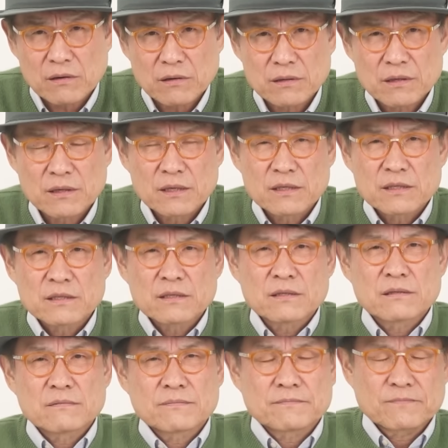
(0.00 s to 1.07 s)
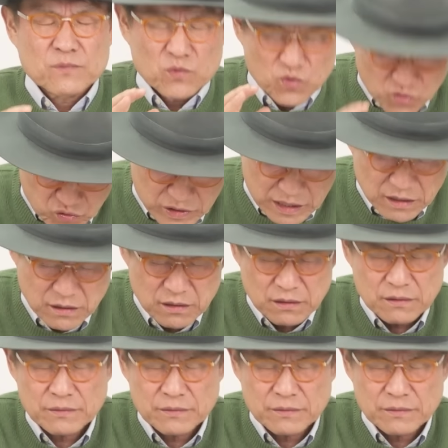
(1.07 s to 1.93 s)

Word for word: 것 중요한 것